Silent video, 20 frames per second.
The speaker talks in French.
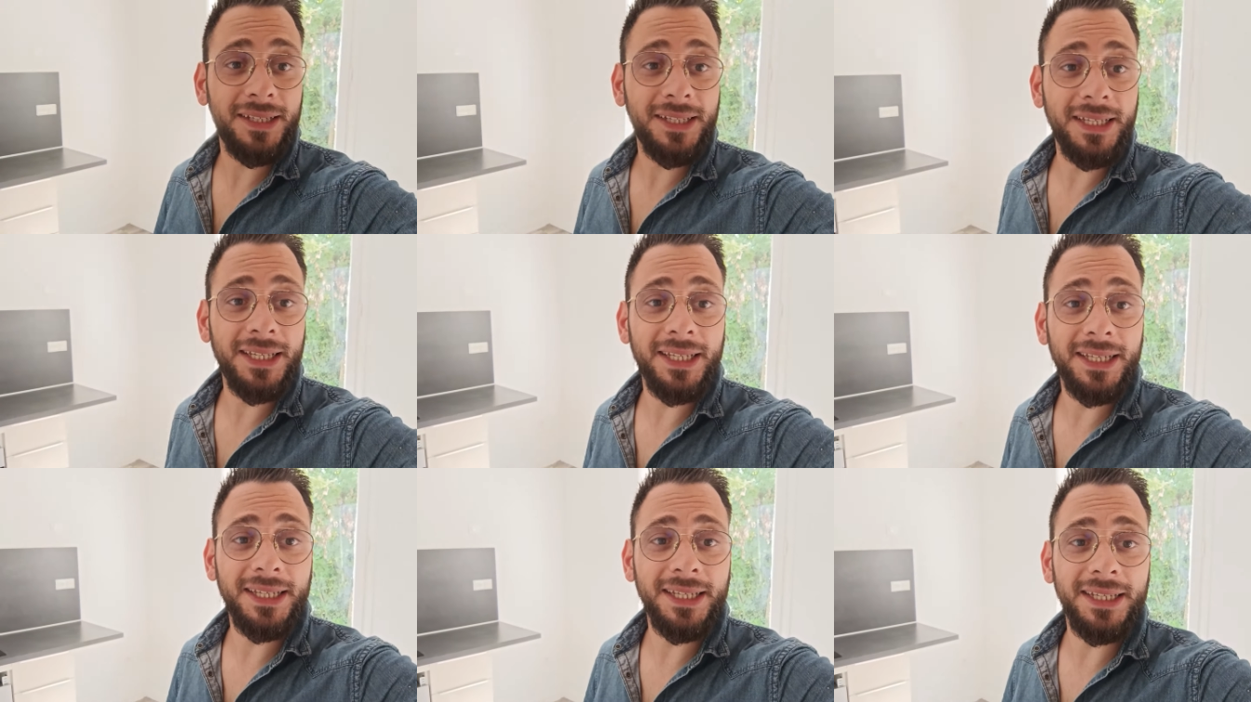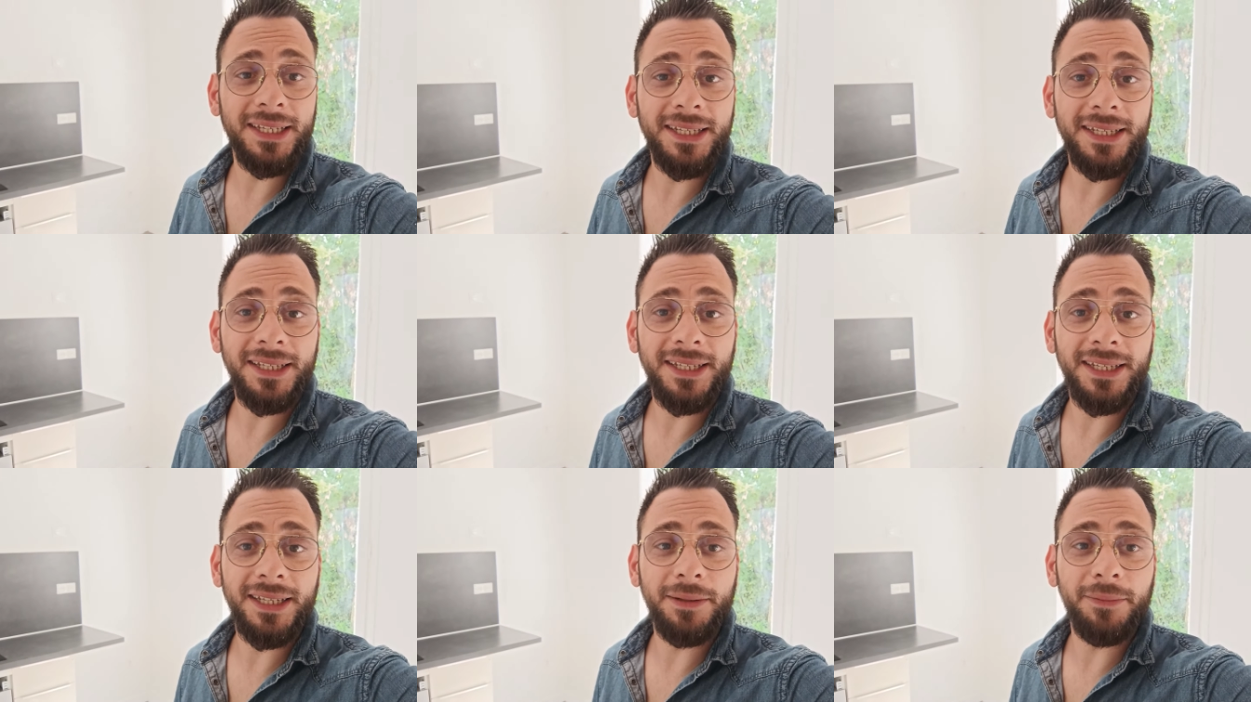
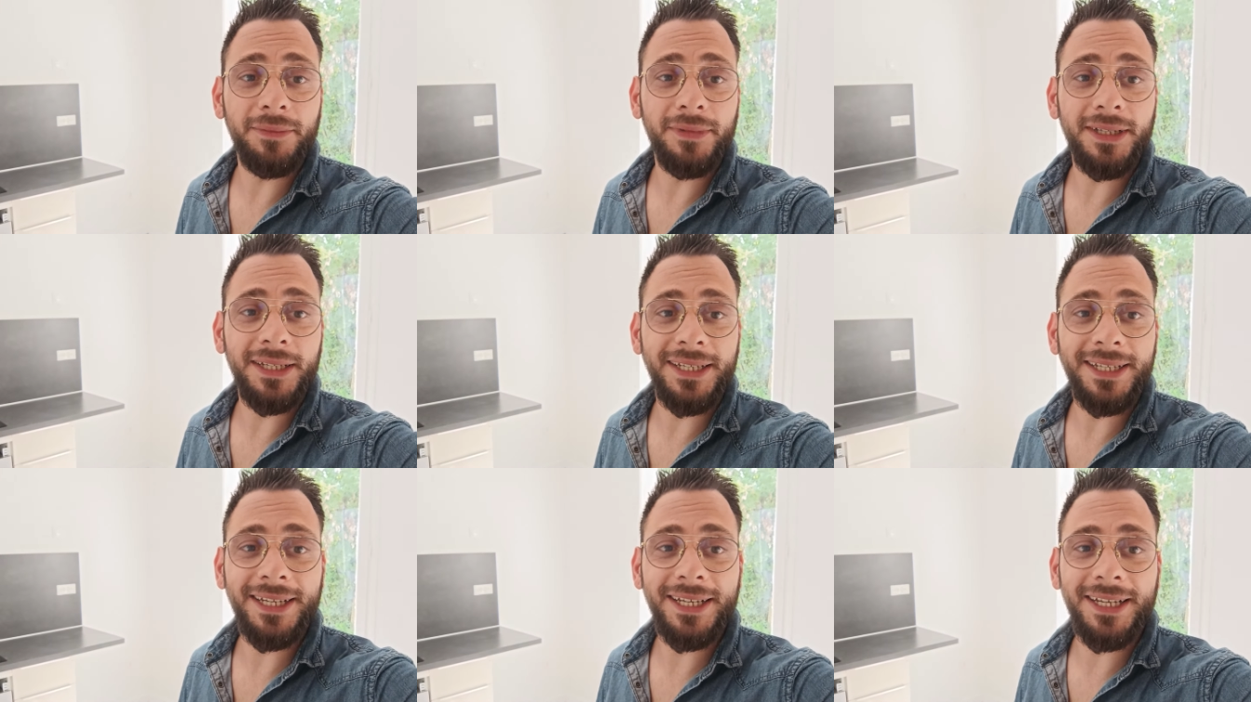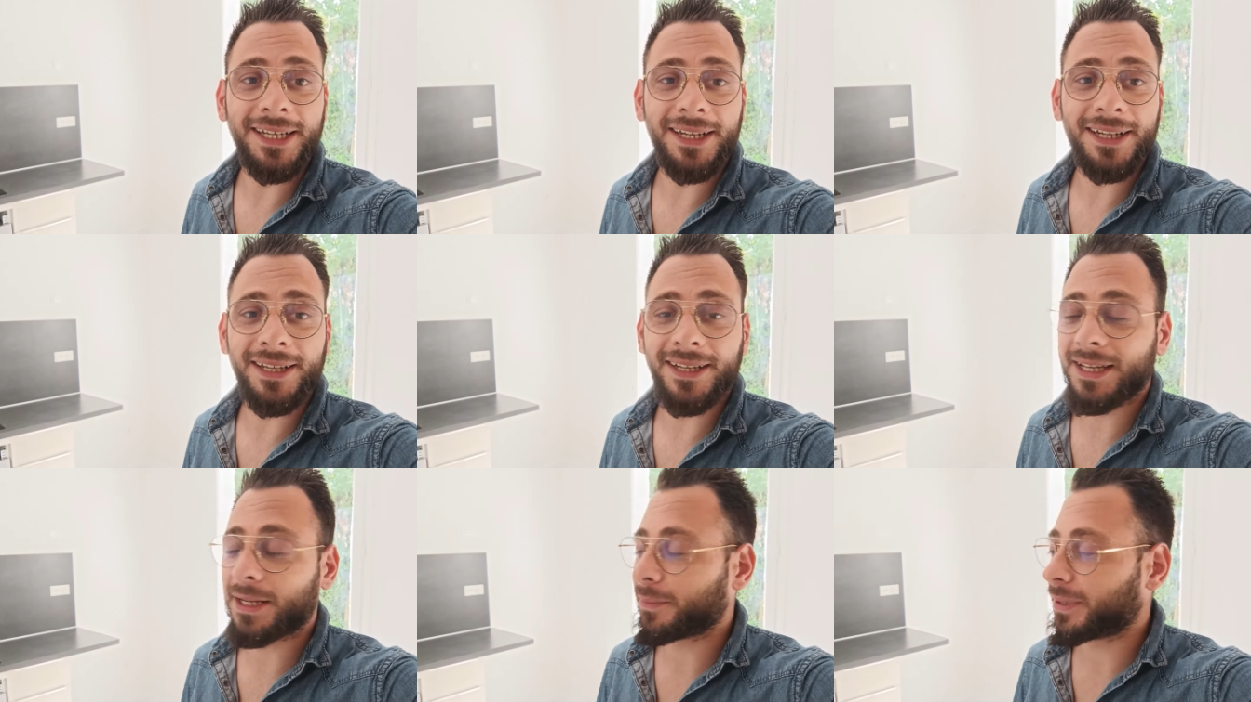Et,
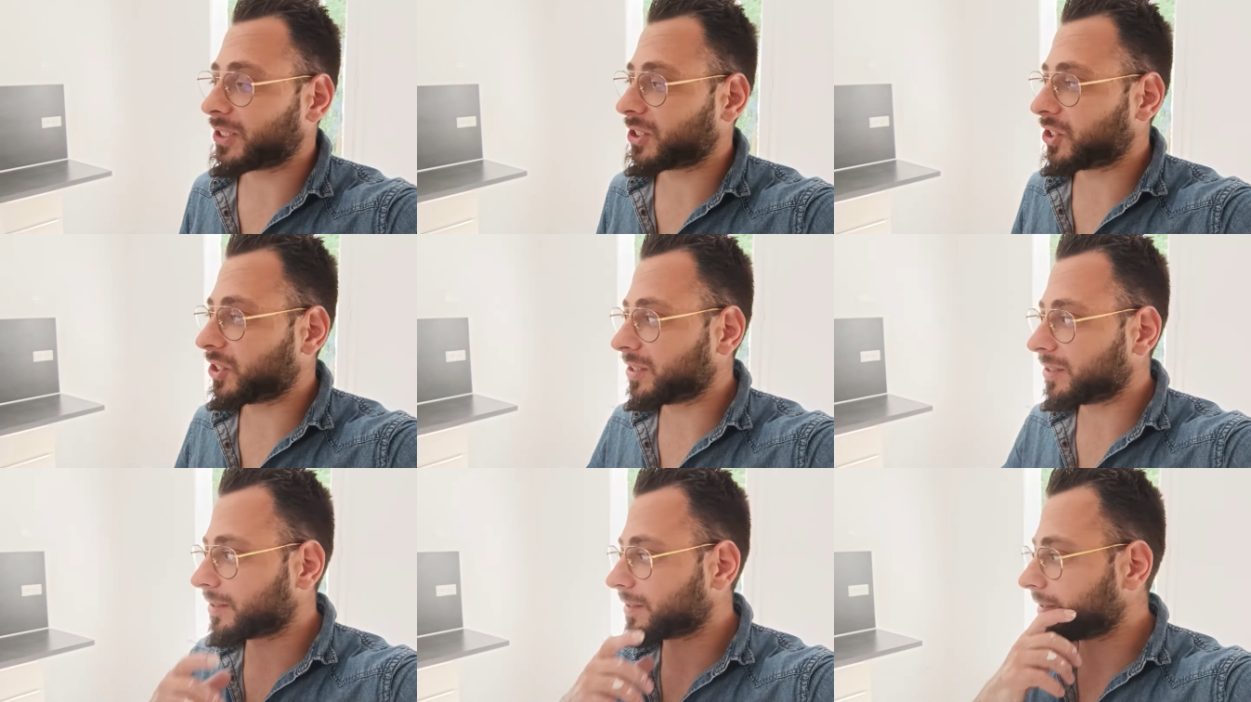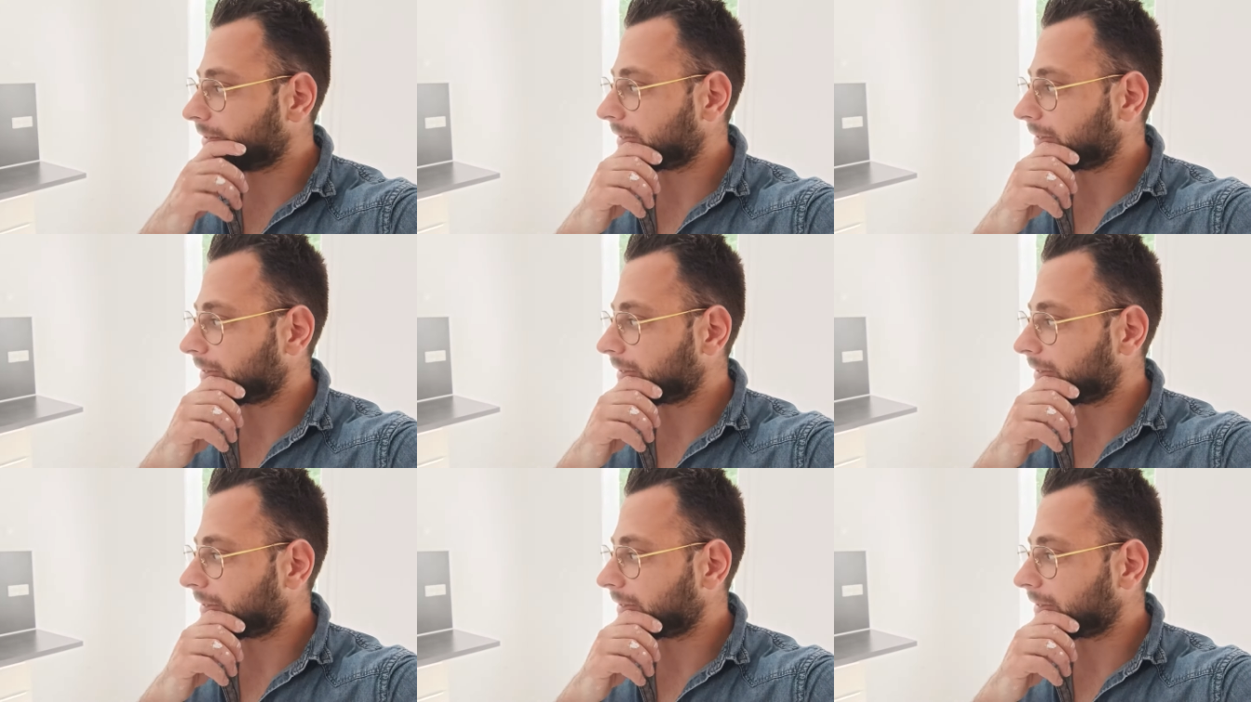elle, m'a dit,